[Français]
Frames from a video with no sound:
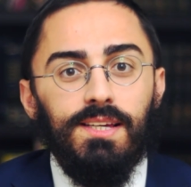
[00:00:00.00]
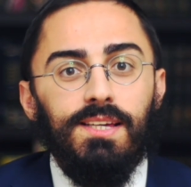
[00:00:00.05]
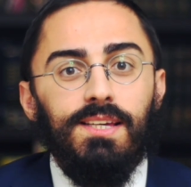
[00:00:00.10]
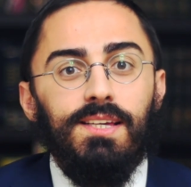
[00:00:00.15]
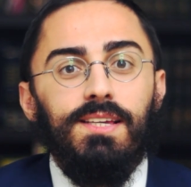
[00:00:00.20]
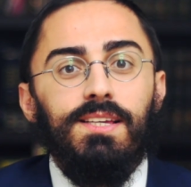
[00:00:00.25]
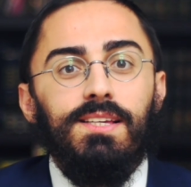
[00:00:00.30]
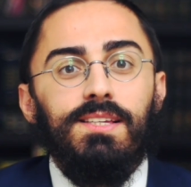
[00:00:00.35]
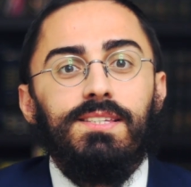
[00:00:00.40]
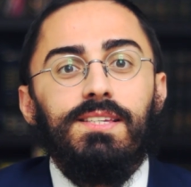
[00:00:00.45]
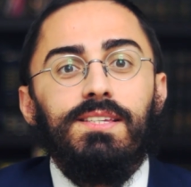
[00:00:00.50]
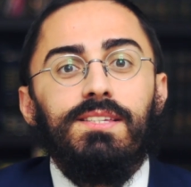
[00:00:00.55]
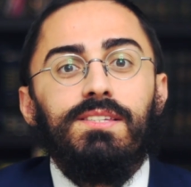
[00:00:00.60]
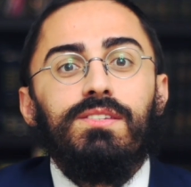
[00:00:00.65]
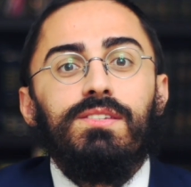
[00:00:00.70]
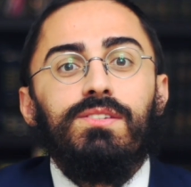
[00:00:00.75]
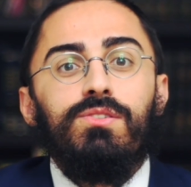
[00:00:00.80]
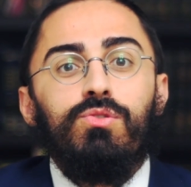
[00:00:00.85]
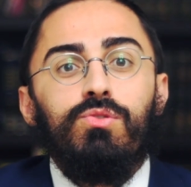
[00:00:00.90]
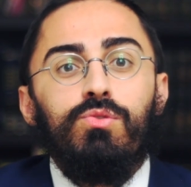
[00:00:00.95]
Et c'est
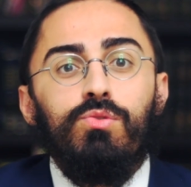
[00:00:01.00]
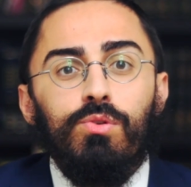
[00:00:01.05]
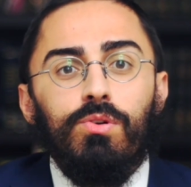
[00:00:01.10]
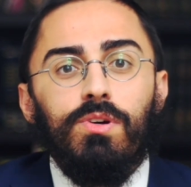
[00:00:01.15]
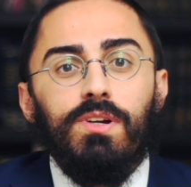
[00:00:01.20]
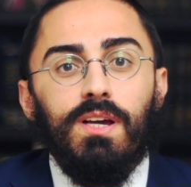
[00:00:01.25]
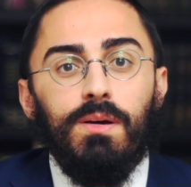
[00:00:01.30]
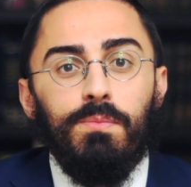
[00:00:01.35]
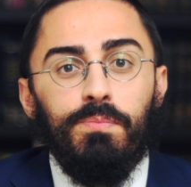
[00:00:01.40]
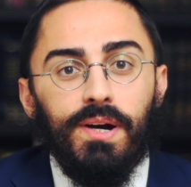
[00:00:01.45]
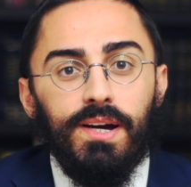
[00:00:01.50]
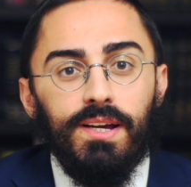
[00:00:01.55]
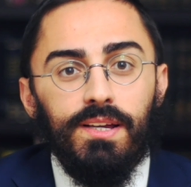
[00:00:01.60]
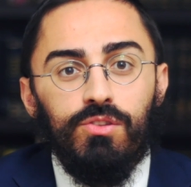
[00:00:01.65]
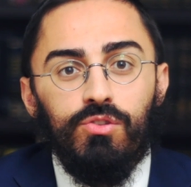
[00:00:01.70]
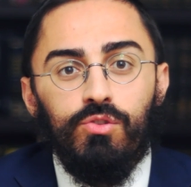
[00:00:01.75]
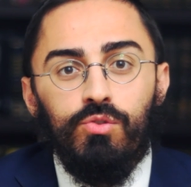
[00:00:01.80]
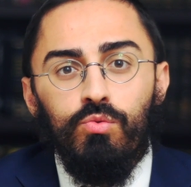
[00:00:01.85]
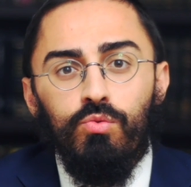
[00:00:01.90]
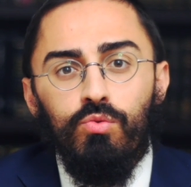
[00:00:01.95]
sûr qu'après
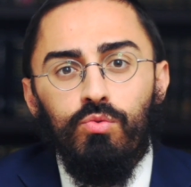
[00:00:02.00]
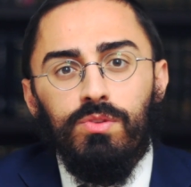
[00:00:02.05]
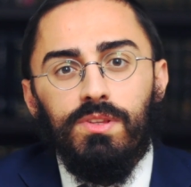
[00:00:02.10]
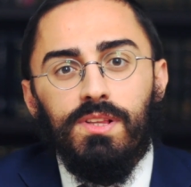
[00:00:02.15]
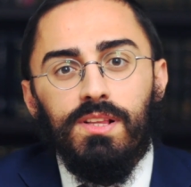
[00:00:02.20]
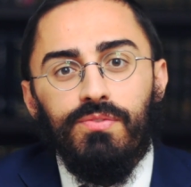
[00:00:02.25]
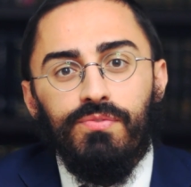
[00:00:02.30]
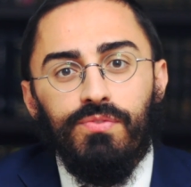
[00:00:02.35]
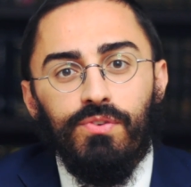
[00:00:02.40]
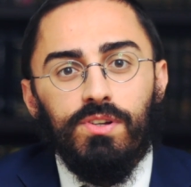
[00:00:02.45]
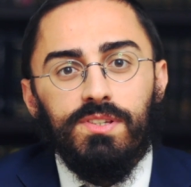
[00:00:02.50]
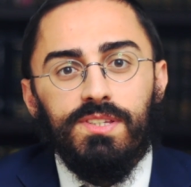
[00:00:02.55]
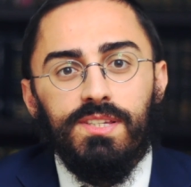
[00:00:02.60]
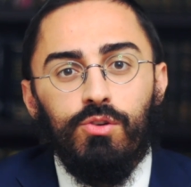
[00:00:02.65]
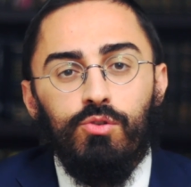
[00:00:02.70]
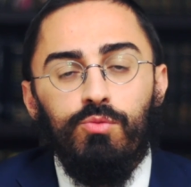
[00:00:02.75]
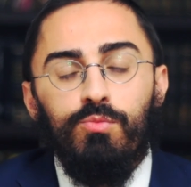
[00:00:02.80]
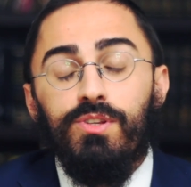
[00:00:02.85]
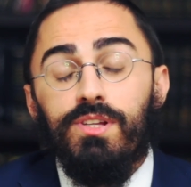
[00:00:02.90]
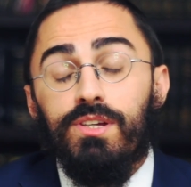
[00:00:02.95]
toutes les forces
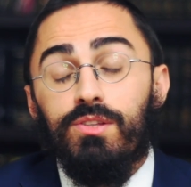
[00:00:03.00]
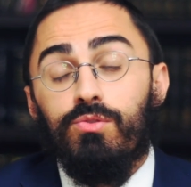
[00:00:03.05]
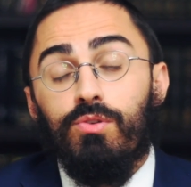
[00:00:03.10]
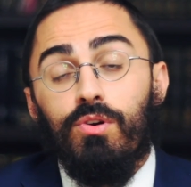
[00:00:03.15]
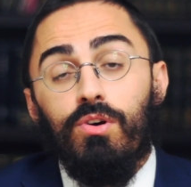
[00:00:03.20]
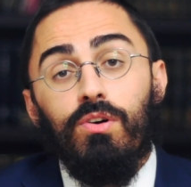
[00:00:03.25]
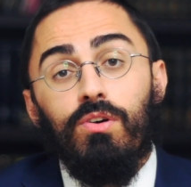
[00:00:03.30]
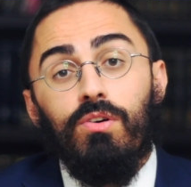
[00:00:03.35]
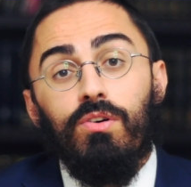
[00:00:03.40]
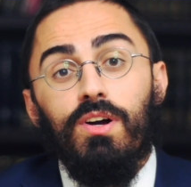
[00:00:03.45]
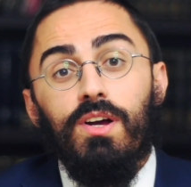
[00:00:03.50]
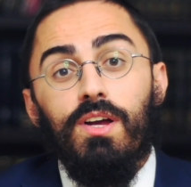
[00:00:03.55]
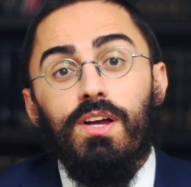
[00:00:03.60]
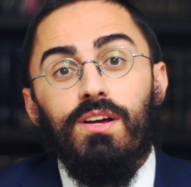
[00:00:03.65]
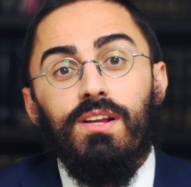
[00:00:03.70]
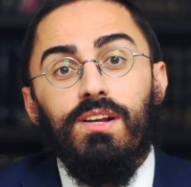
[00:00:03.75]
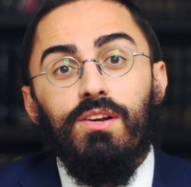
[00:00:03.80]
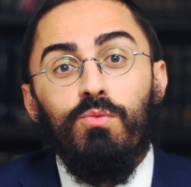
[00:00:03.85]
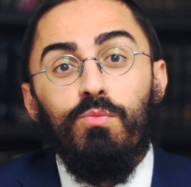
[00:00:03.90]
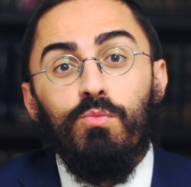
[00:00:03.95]
accumulées durant
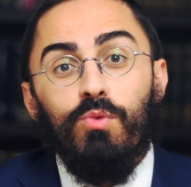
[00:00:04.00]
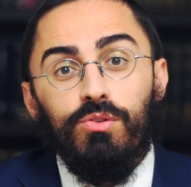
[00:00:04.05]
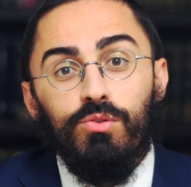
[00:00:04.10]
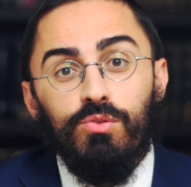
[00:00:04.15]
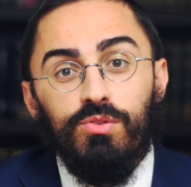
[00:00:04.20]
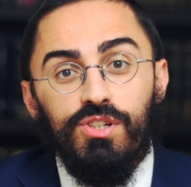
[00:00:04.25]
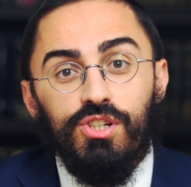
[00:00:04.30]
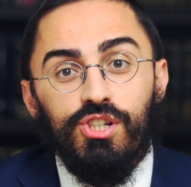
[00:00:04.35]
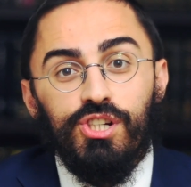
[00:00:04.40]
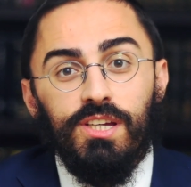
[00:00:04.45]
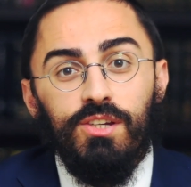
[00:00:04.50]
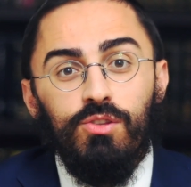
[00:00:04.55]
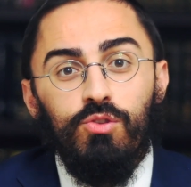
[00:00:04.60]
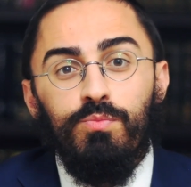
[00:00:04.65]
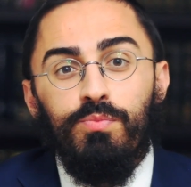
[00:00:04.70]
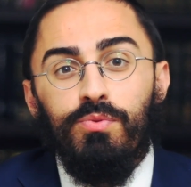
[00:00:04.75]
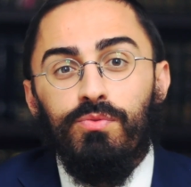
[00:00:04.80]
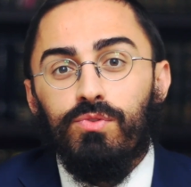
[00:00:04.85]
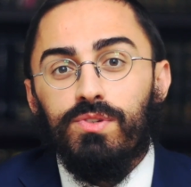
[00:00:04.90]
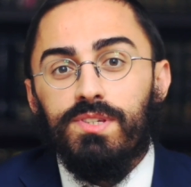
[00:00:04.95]
le mois de Tishri,
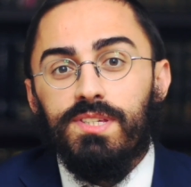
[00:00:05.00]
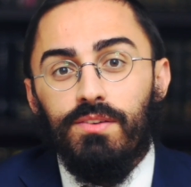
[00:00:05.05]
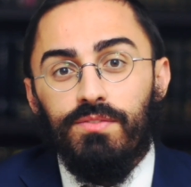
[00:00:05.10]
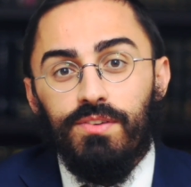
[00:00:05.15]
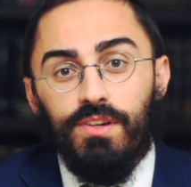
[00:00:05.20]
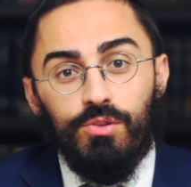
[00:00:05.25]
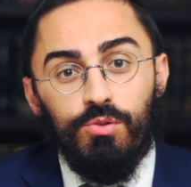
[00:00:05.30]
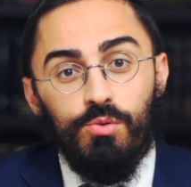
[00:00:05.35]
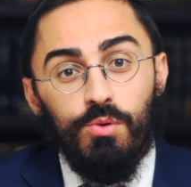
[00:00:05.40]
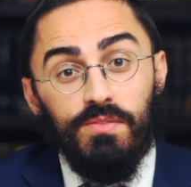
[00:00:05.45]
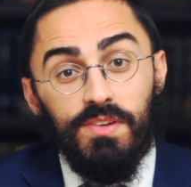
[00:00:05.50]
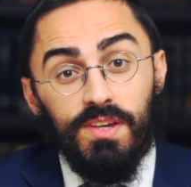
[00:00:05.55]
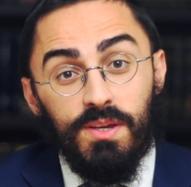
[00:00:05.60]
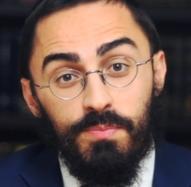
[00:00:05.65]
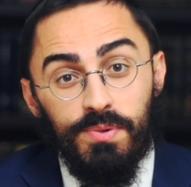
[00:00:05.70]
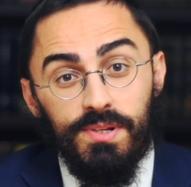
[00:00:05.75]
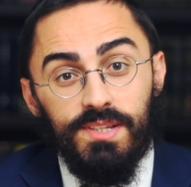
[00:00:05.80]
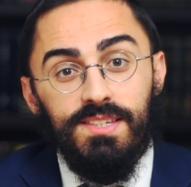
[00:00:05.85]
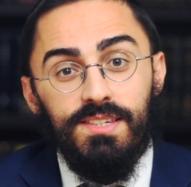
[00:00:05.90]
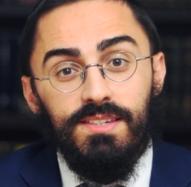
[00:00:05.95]
nous pouvons servir Dieu
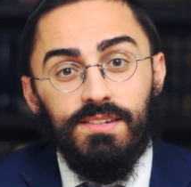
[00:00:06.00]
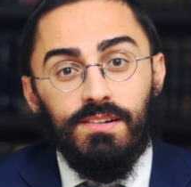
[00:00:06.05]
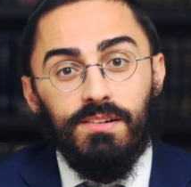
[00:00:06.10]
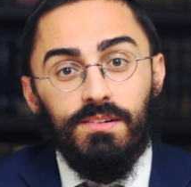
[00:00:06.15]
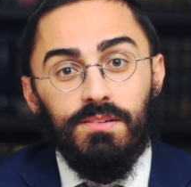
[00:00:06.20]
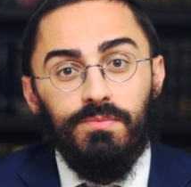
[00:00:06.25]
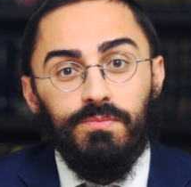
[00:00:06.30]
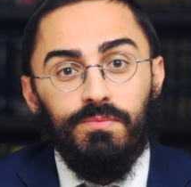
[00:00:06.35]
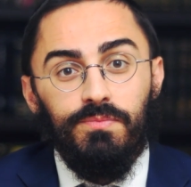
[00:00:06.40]
avec plaisir.